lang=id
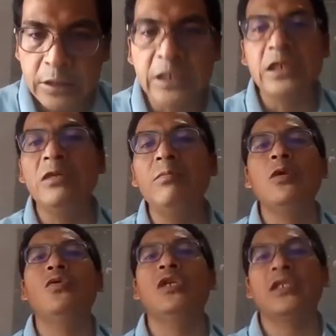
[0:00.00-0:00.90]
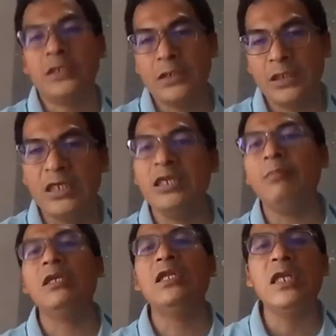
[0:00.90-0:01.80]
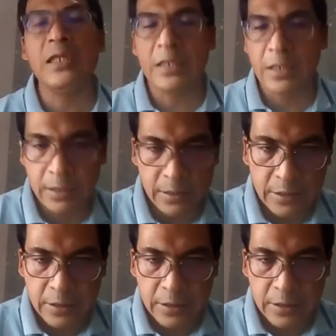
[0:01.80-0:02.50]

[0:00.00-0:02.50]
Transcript: ingin menulis, ingin meneliti,